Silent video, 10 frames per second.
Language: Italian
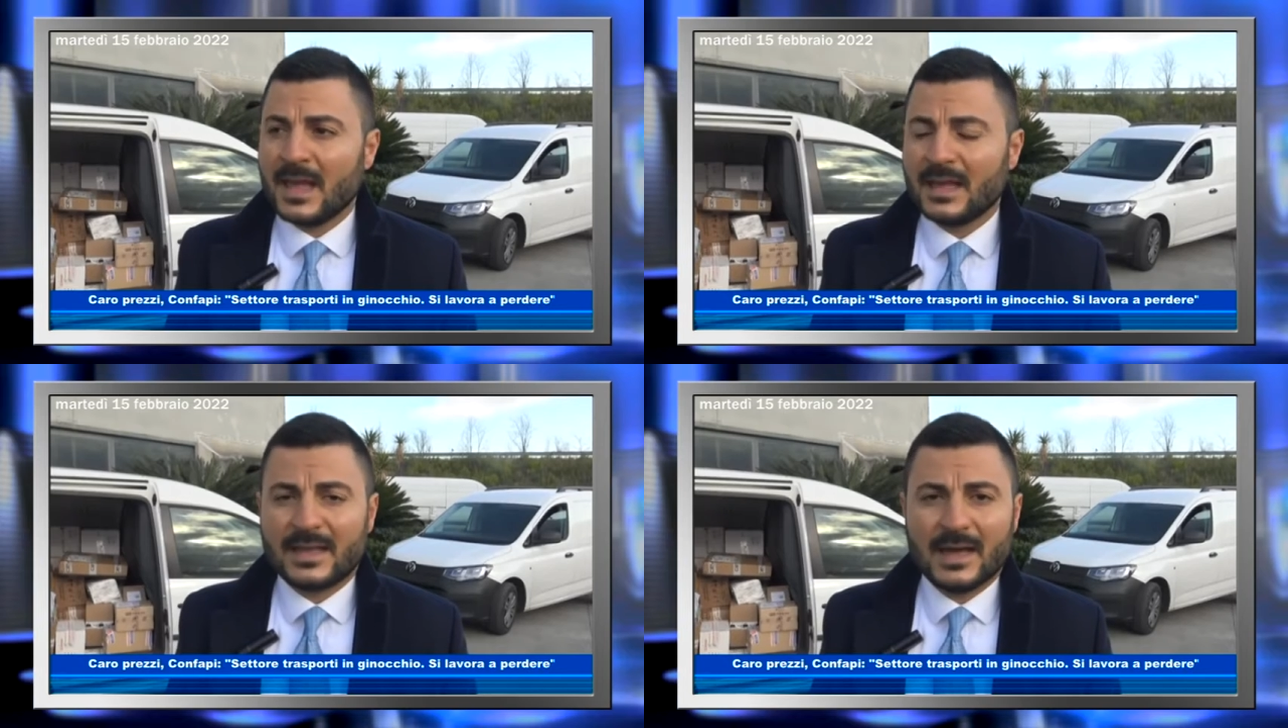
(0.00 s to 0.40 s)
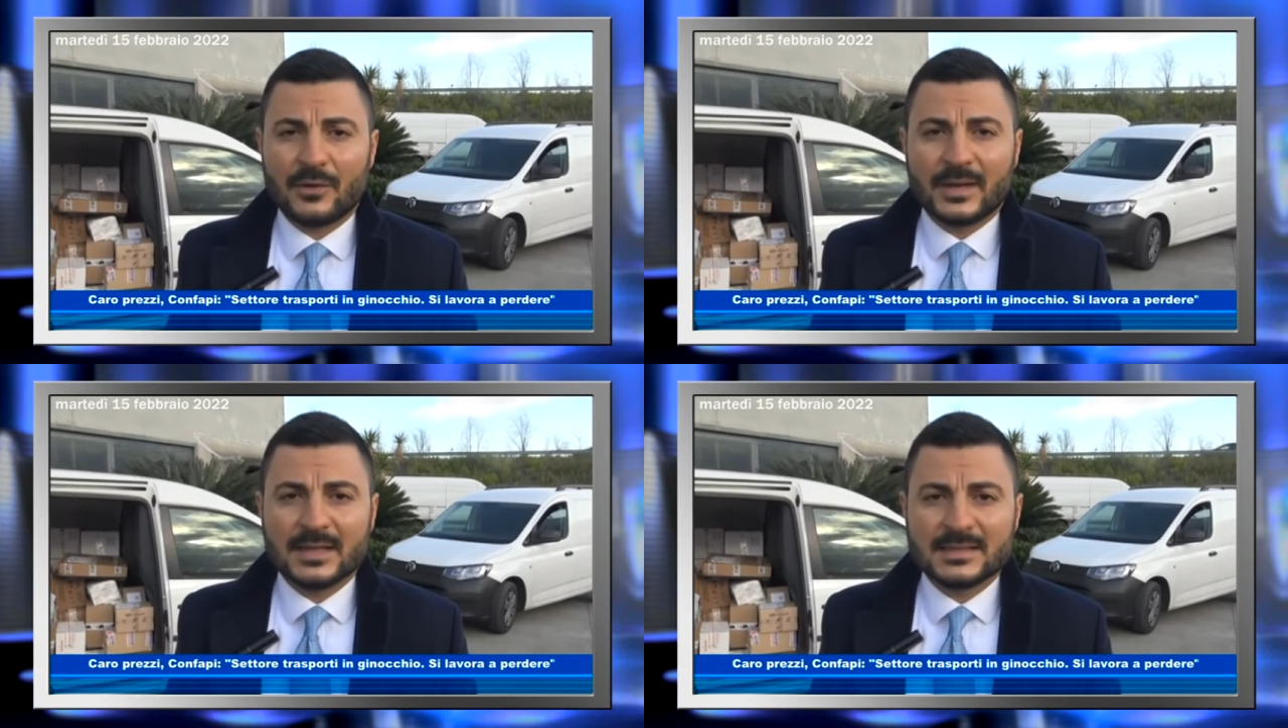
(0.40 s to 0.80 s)
è
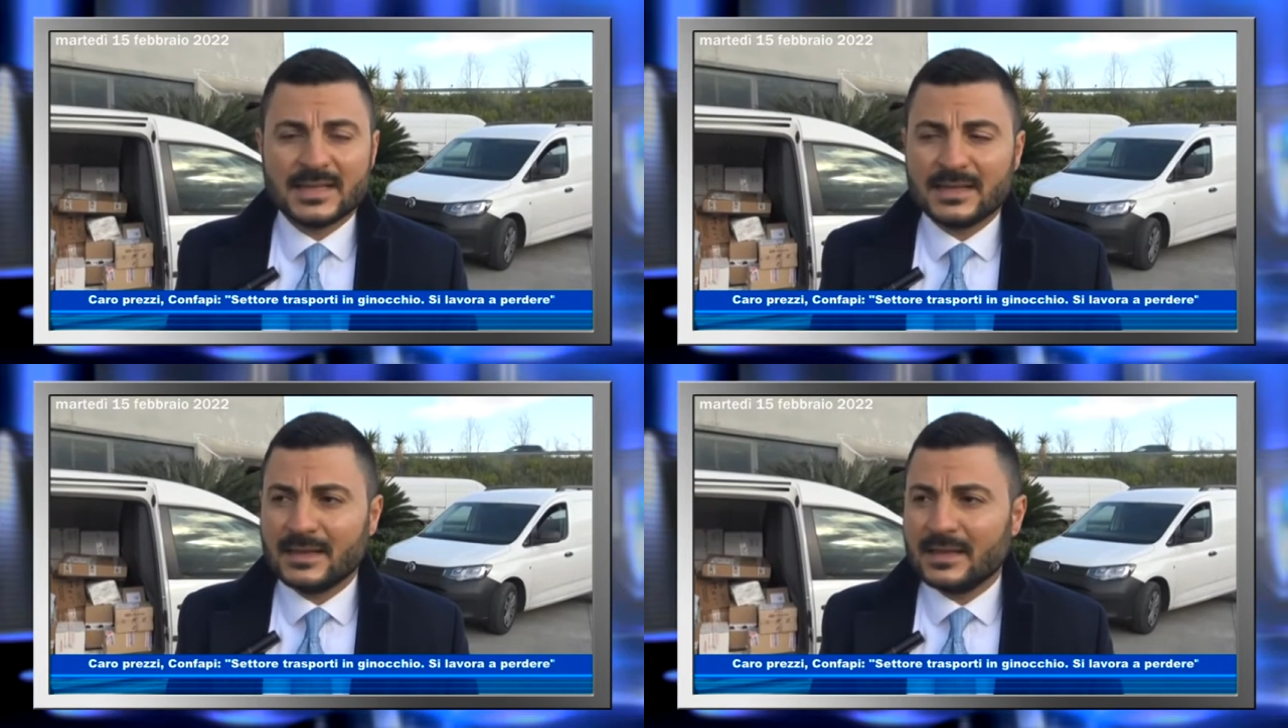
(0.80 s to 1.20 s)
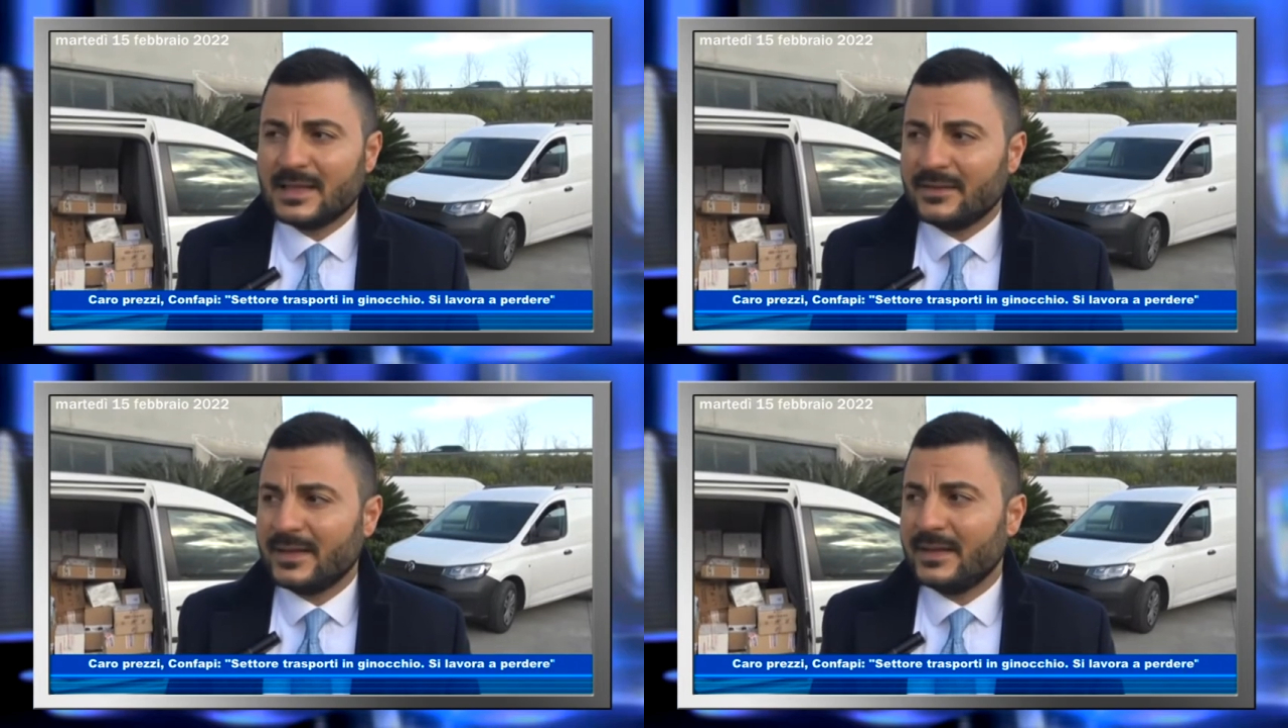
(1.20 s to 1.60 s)
chiaro che l'azienda
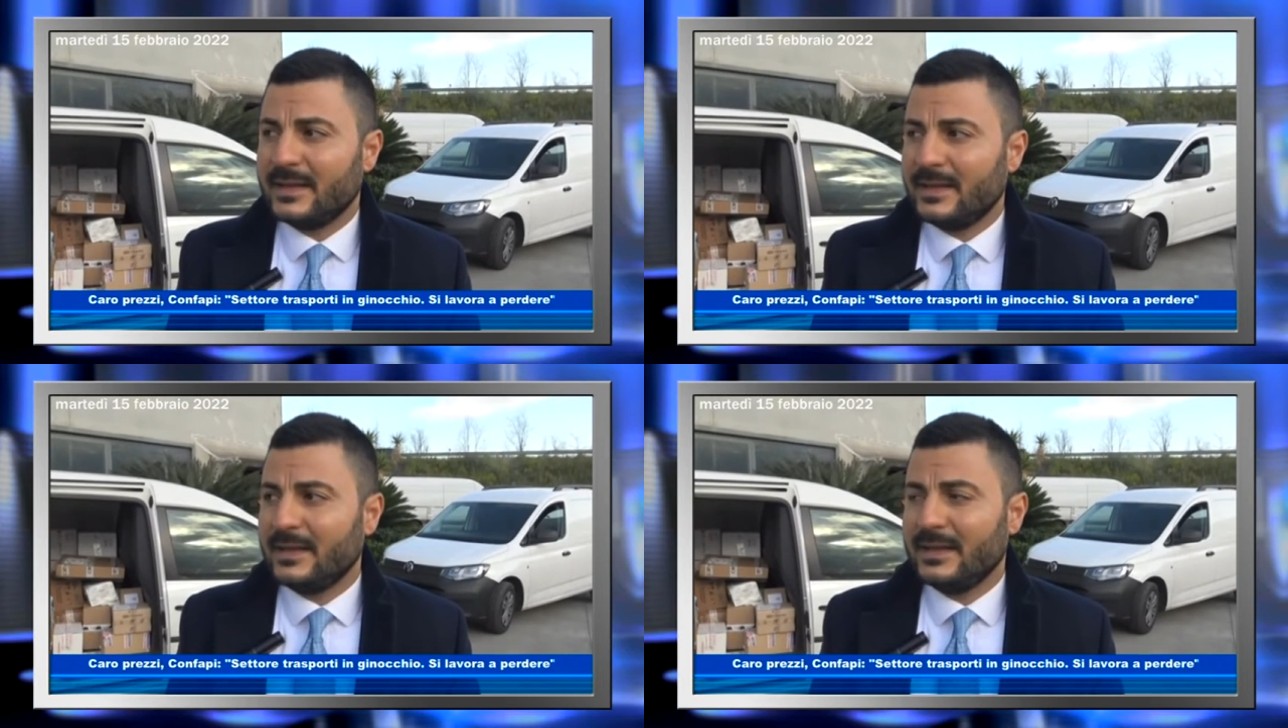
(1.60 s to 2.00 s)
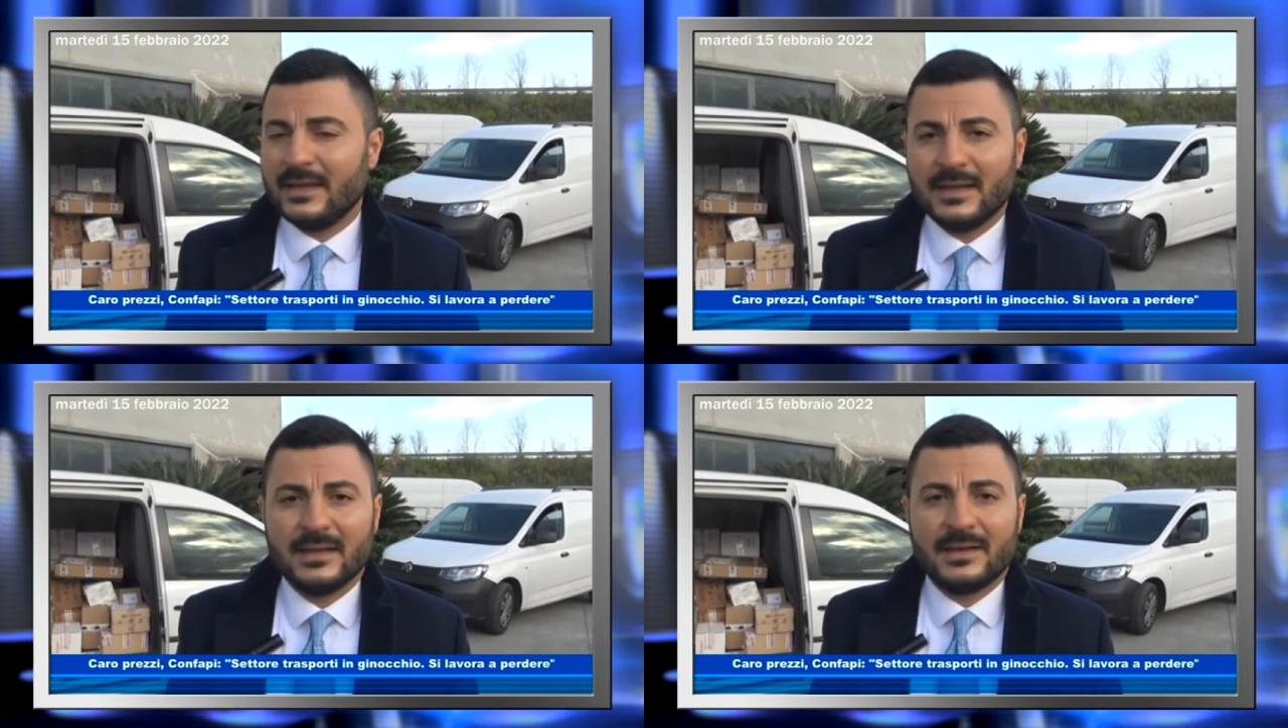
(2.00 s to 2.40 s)
deve
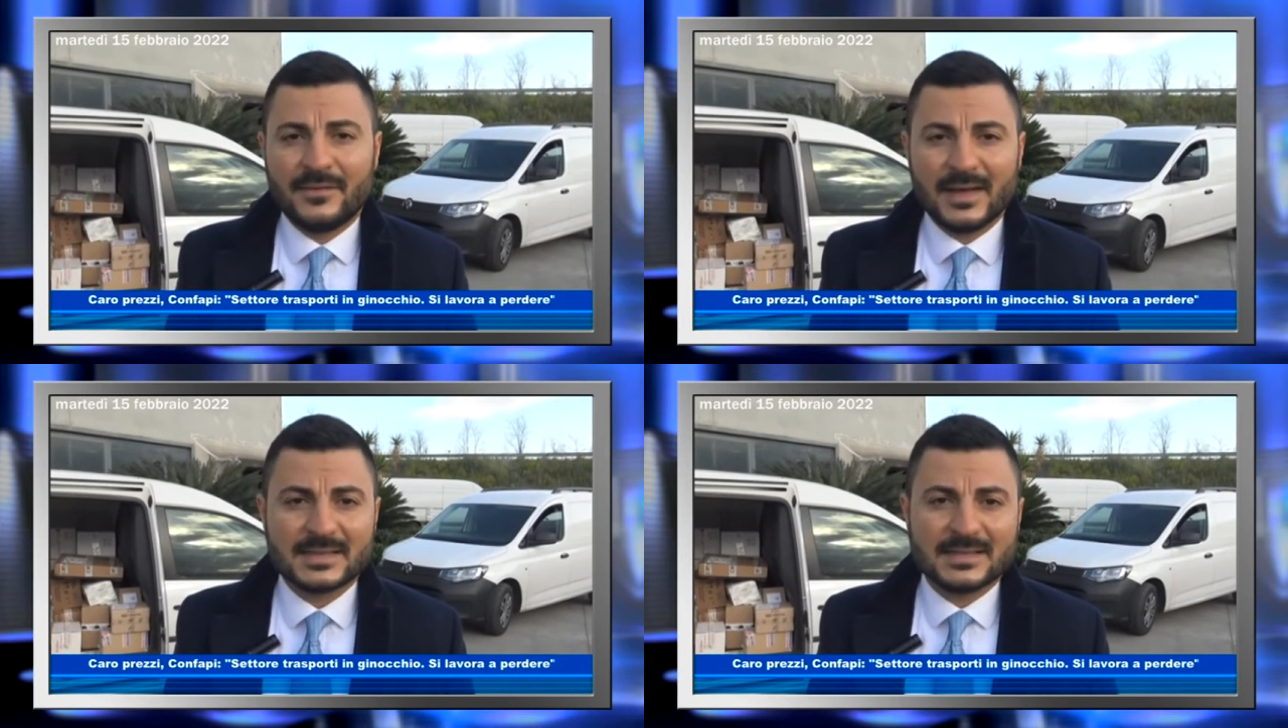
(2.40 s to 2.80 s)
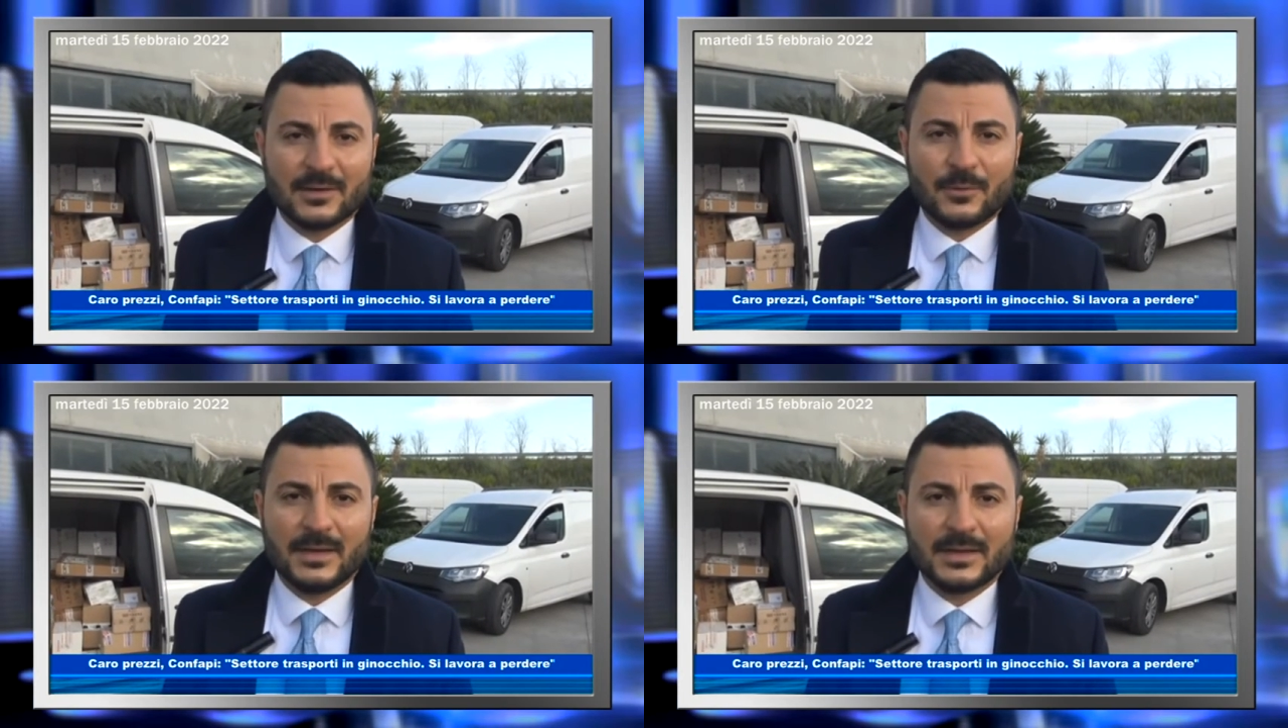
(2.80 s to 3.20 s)
eh, rifarsi
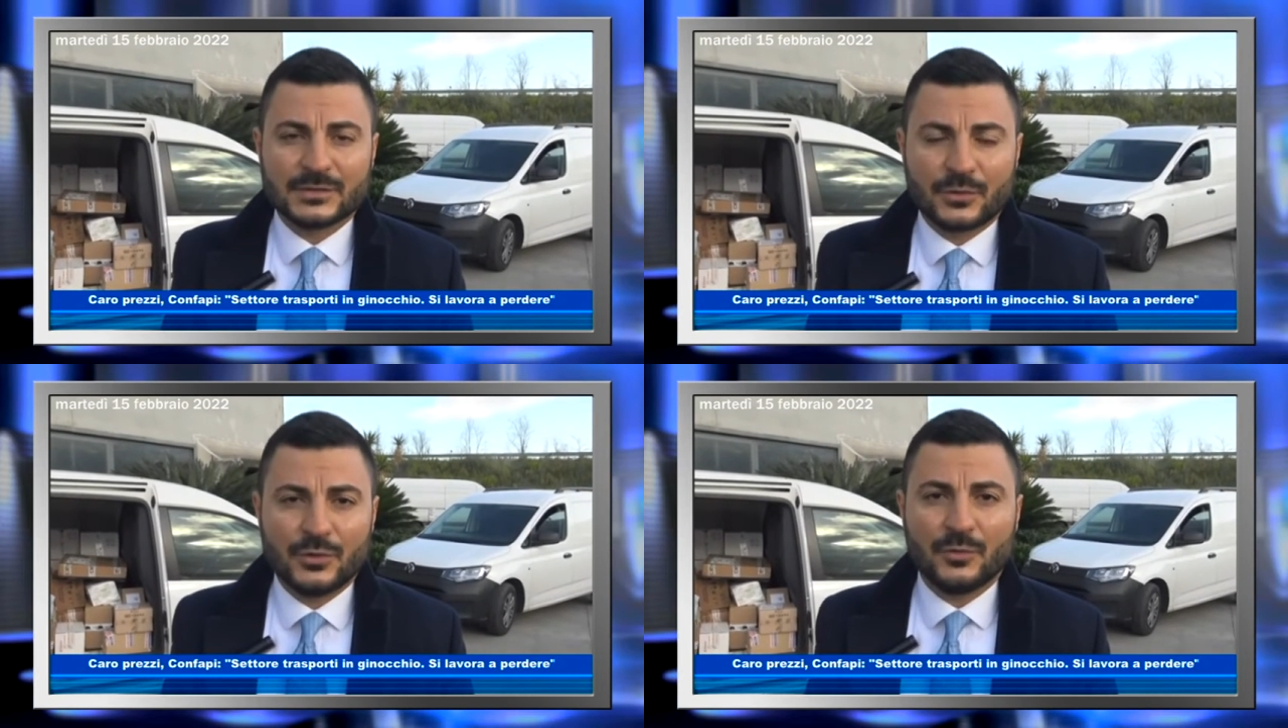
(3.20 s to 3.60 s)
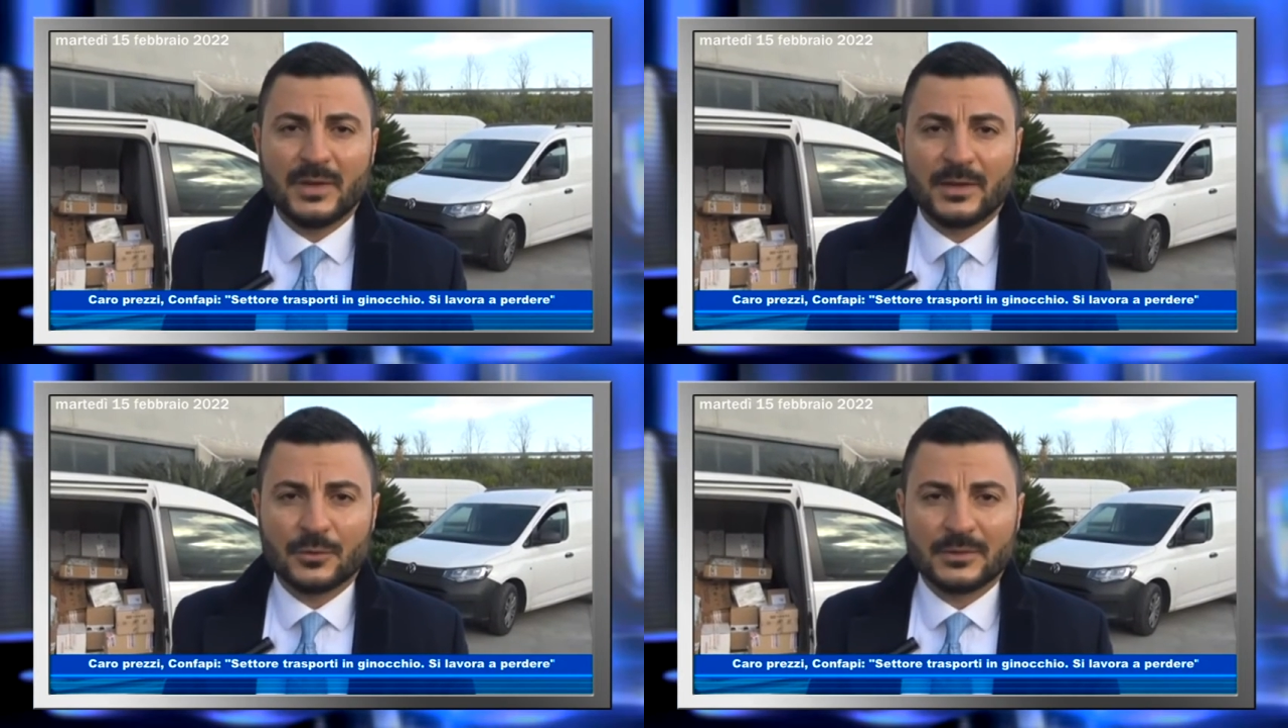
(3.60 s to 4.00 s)
a quelli che sono gli obblighi